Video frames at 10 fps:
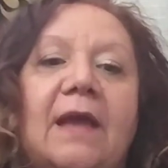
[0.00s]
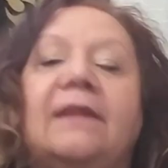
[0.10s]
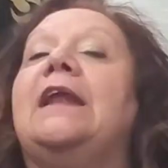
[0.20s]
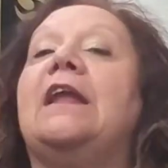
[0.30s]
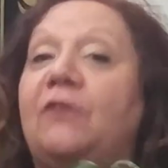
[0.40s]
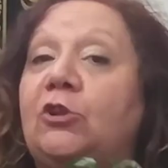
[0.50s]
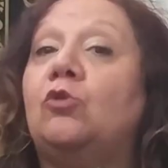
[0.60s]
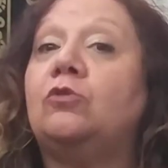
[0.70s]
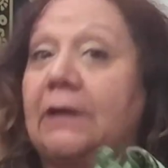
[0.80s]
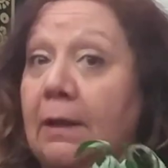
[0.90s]
Nella
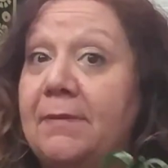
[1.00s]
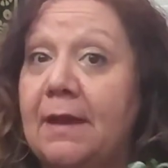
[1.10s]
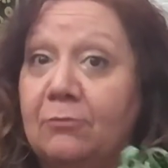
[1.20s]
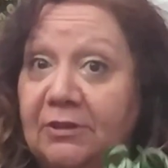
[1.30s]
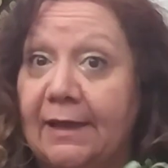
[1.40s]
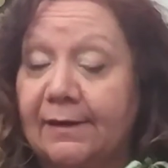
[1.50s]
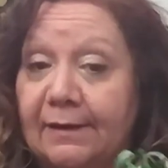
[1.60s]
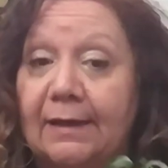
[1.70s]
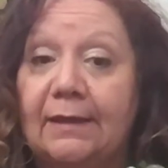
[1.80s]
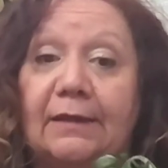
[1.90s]
fitoterapia
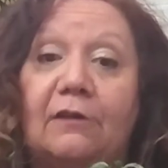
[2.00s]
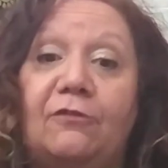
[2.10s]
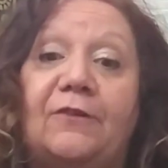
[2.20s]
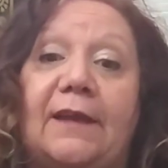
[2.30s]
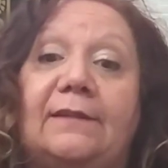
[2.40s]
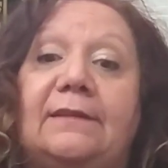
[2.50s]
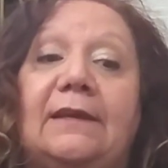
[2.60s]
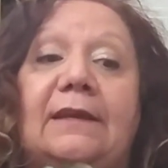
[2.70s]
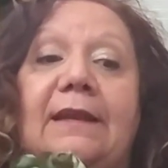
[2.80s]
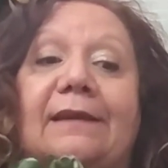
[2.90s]
moderna, in
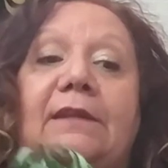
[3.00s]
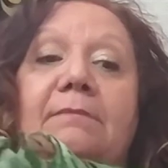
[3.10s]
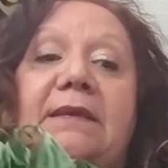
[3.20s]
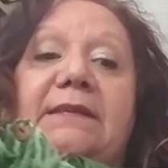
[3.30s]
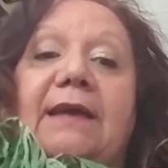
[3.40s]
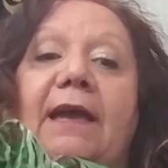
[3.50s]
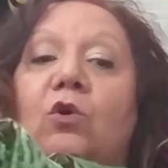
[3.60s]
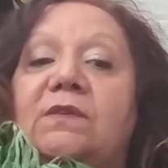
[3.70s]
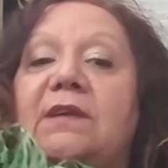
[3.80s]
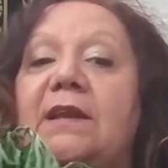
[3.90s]
effetti, l'artemisia è
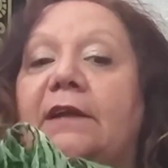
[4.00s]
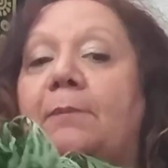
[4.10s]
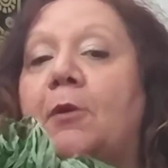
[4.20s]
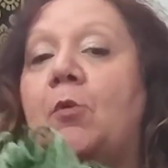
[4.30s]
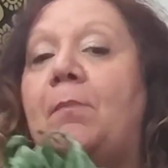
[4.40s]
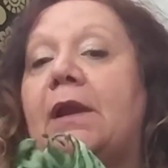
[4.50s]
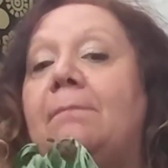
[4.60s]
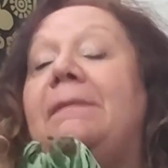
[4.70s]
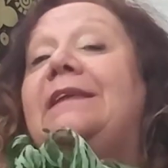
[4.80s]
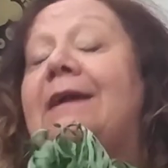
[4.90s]
consigliata proprio
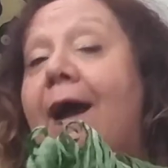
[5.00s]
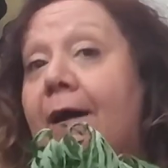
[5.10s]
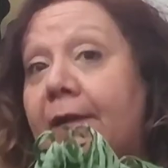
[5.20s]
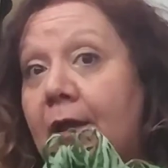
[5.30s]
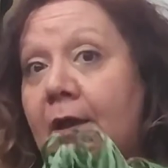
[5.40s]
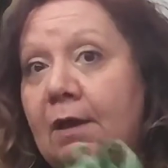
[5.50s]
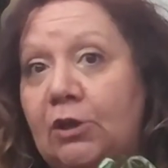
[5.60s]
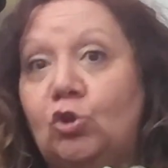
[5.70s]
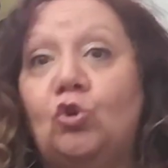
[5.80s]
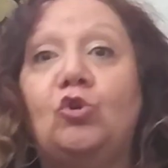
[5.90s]
per mitigare
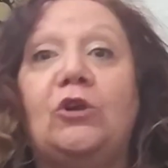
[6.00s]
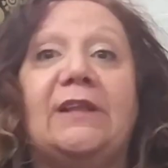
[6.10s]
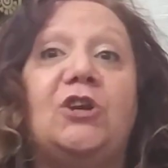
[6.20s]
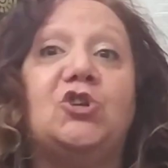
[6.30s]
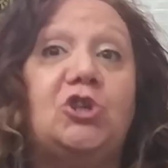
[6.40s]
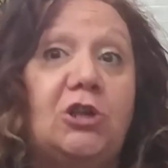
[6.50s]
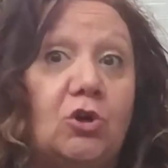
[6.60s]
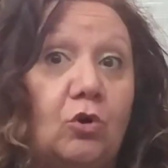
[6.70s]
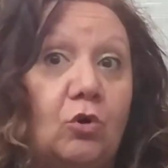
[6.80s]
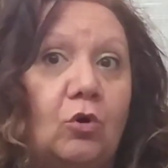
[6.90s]
i dolori del
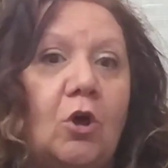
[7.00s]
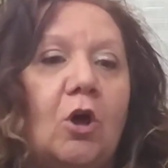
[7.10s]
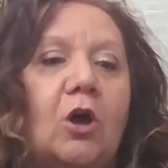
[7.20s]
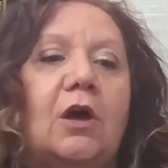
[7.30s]
ciclo,